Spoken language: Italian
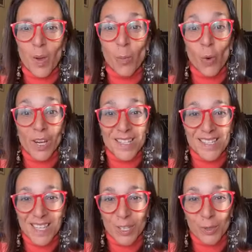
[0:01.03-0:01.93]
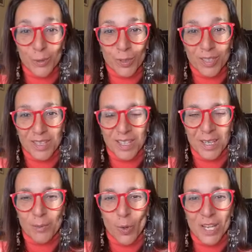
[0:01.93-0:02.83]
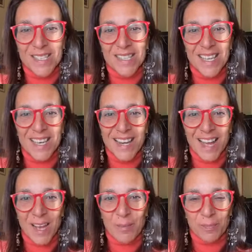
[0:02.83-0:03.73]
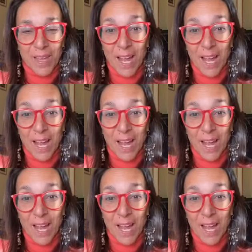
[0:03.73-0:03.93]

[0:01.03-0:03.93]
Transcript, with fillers: Buonasera a tutti, buonasera.